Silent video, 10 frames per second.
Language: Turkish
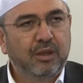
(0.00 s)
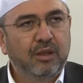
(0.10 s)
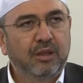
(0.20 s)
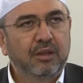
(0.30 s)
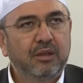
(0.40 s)

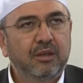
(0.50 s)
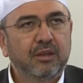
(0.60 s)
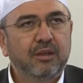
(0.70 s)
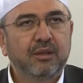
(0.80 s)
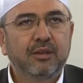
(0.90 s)
Ee,
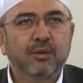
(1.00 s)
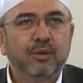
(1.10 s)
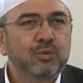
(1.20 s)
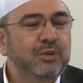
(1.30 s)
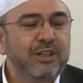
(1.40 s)

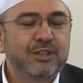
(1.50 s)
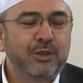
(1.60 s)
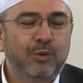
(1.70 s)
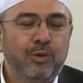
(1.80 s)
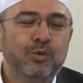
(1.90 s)

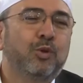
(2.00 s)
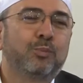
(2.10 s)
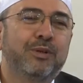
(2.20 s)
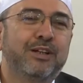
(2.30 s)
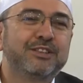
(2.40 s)
üzerinize ölü
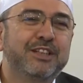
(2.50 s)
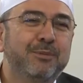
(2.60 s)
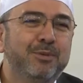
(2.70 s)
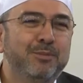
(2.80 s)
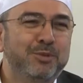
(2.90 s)
toprağa
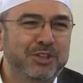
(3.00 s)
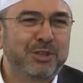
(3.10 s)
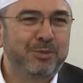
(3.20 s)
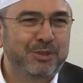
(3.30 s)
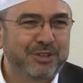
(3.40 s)
serpilmiş
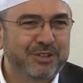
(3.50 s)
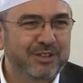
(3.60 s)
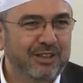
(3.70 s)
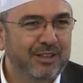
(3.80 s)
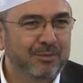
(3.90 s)

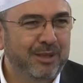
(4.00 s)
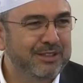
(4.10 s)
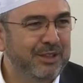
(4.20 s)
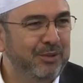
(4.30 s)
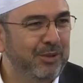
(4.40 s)
gibidir. Hani
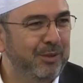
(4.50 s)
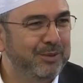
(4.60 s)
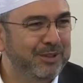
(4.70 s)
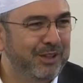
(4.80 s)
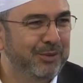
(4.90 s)
bazen öyle
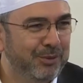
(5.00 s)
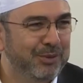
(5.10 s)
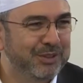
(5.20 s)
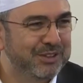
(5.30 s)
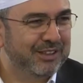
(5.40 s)
bir hal
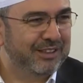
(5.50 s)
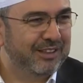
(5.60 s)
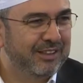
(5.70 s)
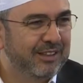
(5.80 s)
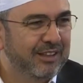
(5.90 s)
olur
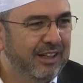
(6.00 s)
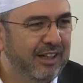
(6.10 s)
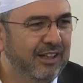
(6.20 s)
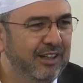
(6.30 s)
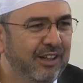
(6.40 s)
insanda.
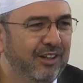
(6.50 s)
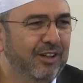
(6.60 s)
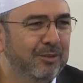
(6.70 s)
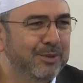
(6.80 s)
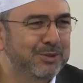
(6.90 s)
El ayağa
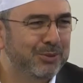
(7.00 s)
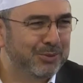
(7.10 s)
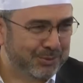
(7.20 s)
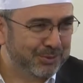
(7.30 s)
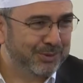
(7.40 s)
kalkmaz
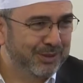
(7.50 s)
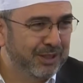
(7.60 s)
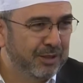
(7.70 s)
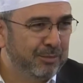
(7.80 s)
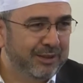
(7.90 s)
olur.
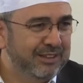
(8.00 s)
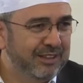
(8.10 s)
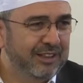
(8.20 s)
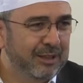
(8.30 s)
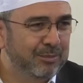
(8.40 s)

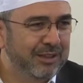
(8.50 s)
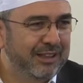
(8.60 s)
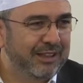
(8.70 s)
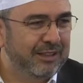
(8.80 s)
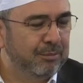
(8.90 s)
Maddi anlamda
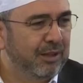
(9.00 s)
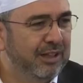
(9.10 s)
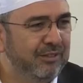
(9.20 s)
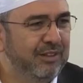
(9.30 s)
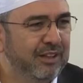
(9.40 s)
değil,
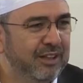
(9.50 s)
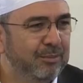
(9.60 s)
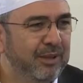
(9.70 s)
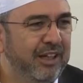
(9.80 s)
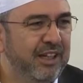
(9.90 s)
manevi
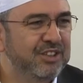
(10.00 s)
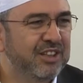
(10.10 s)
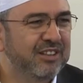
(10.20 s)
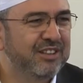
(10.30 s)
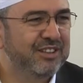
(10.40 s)
anlamda
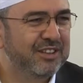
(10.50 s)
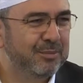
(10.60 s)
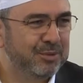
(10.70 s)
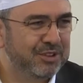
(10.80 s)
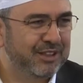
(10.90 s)
heyecanını
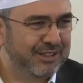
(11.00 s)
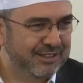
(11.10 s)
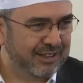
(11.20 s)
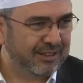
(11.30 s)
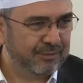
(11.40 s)
yitirmiştir
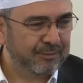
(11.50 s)
insan.